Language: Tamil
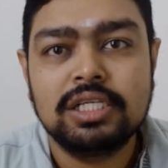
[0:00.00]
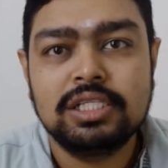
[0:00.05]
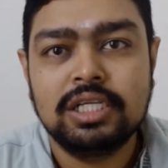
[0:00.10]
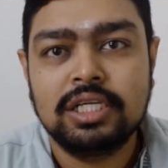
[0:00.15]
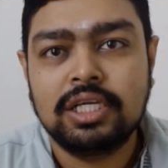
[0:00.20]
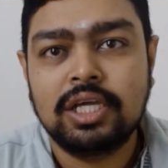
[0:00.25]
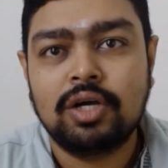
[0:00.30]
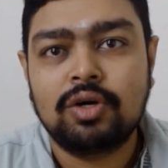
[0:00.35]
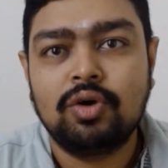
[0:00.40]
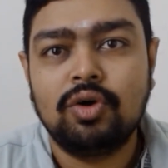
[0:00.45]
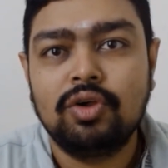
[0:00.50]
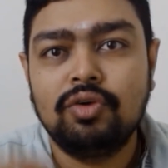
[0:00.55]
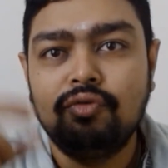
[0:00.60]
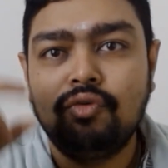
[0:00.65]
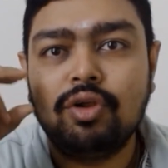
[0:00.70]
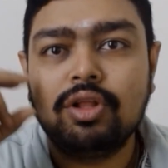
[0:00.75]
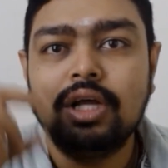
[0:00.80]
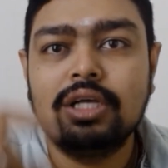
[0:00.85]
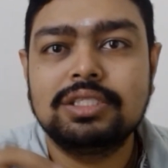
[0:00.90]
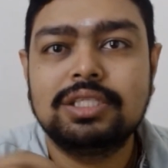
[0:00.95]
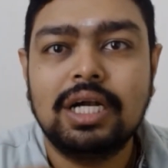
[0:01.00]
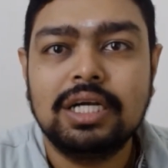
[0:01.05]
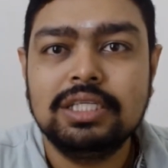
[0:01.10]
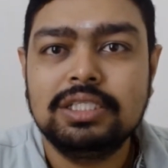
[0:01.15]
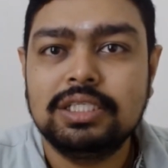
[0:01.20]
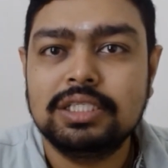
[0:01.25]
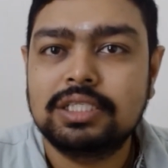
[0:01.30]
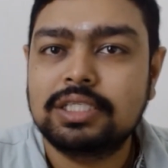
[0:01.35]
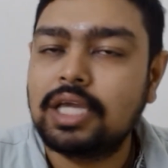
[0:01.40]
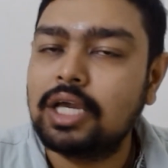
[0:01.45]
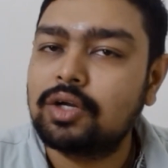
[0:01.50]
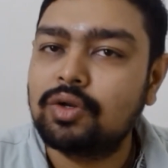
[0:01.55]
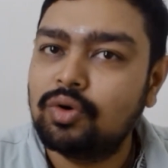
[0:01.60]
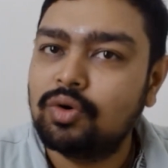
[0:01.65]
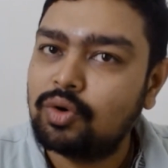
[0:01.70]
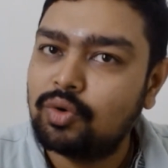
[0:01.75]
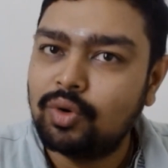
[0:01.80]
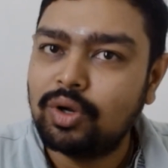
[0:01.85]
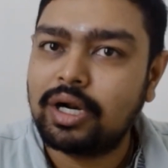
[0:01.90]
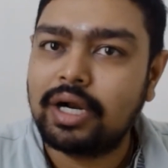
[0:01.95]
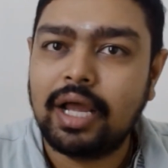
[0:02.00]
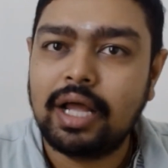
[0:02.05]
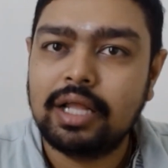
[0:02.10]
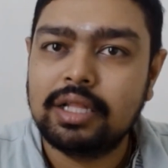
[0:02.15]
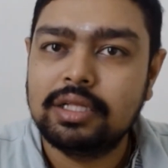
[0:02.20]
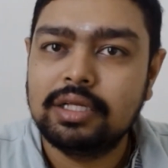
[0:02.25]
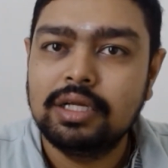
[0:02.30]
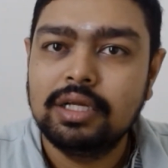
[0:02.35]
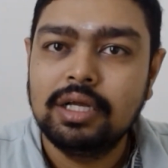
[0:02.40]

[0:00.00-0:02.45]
ரீசனிங் கேட்கணும் இவ்வளோ தான் ஸ்டாட்டிஸ்டிக்ஸ் கேட்கணும்னு கூட கிடையாது